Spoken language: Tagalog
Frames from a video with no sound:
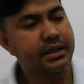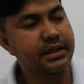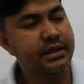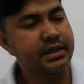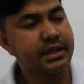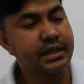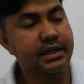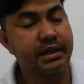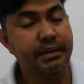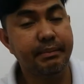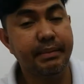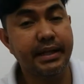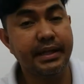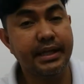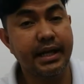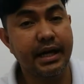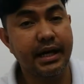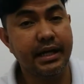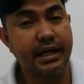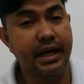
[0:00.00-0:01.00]
sa isang
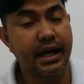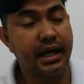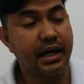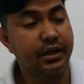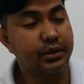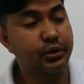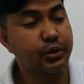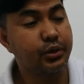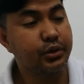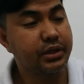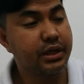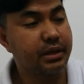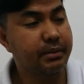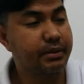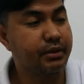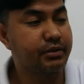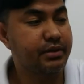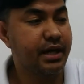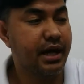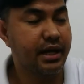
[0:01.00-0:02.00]
banda, nakakatulong din
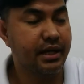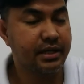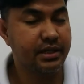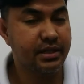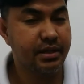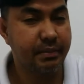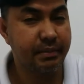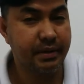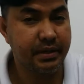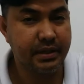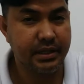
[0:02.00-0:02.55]
naman yun sa akin syempre